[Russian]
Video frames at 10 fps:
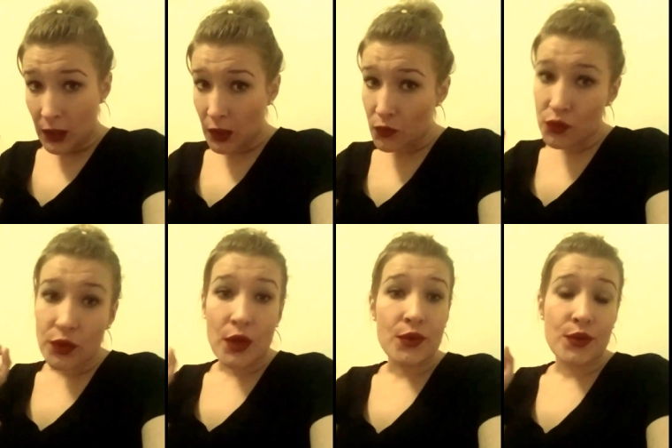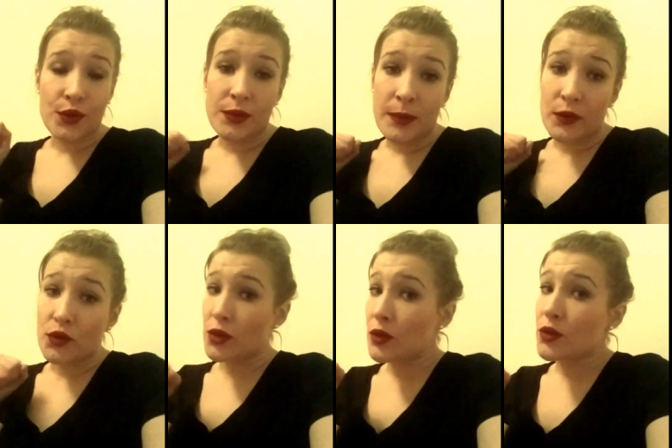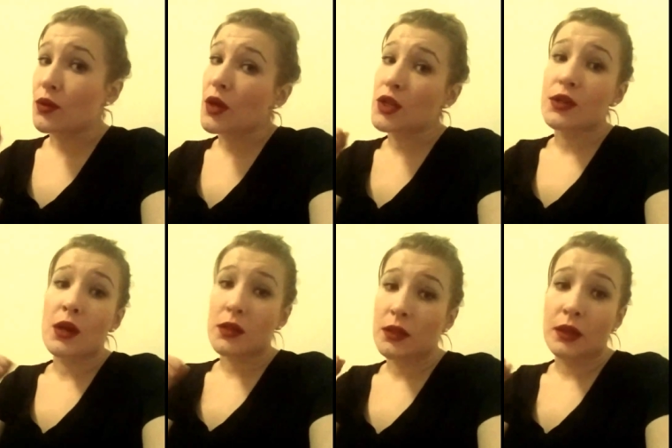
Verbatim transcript: Короче, я уже себе решила, что каждый раз,